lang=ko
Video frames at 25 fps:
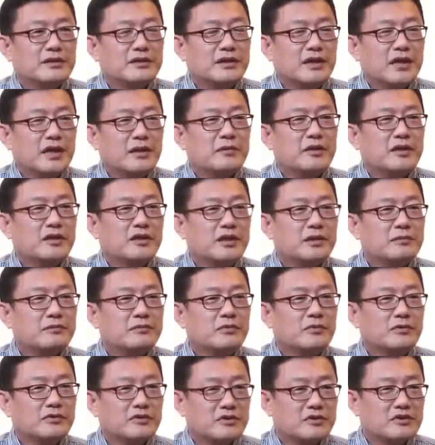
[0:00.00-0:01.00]

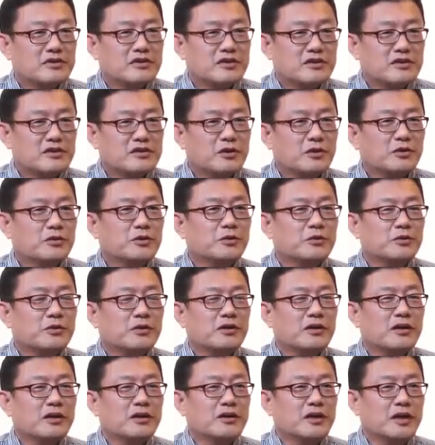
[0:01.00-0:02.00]
아미타불 정토
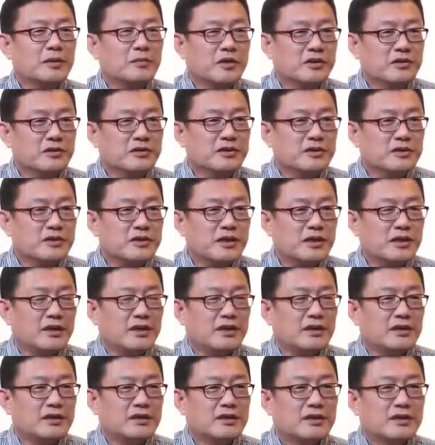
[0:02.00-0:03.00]
들어가는 게
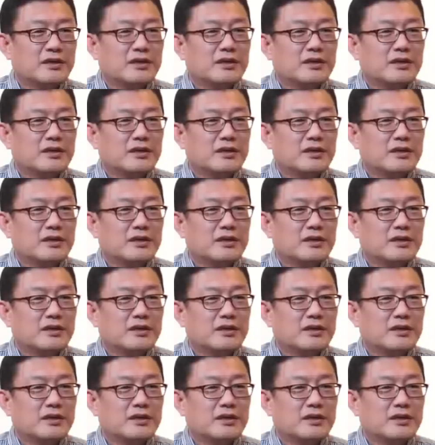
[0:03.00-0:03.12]
먼저지